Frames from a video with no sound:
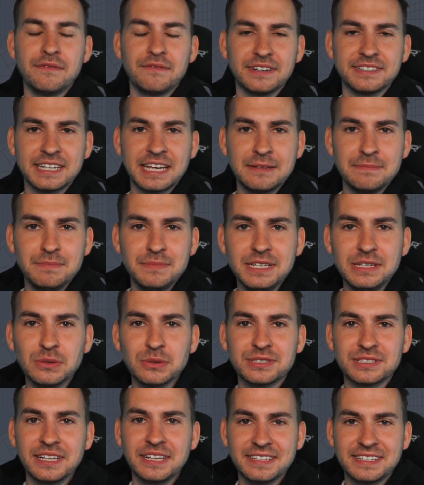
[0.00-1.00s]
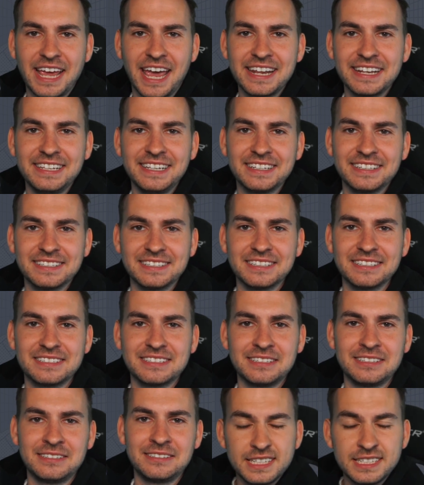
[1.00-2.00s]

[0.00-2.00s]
was ein minus 10x ist.